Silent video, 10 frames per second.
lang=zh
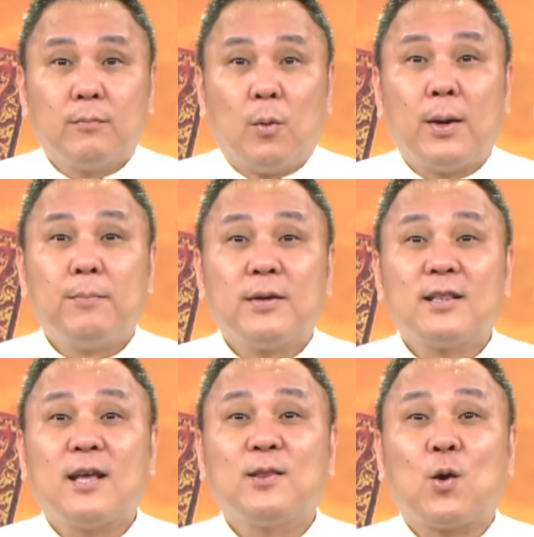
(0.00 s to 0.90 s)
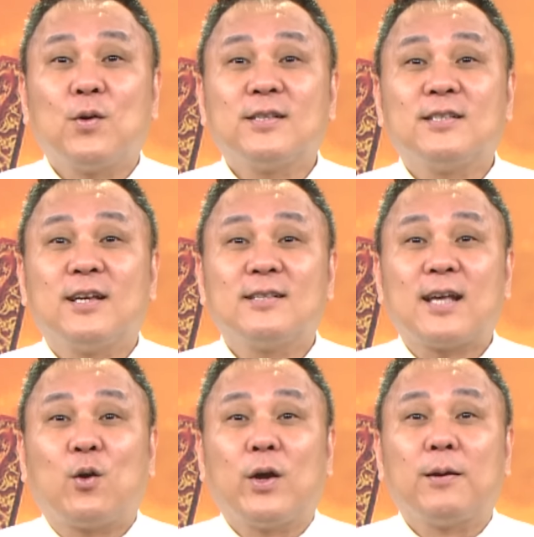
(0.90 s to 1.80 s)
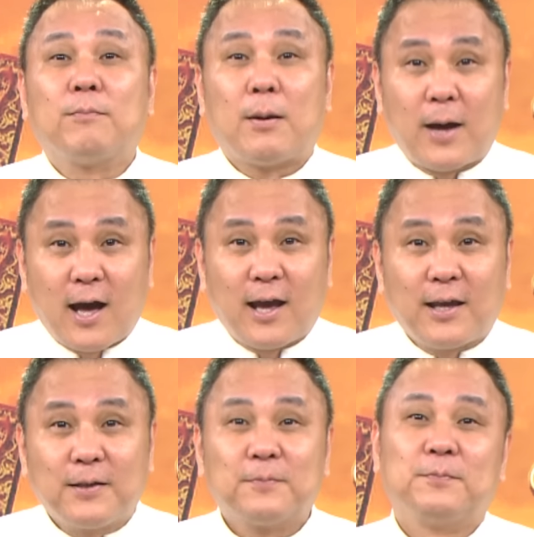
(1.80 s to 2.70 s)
我们明天同一时间再会，拜拜。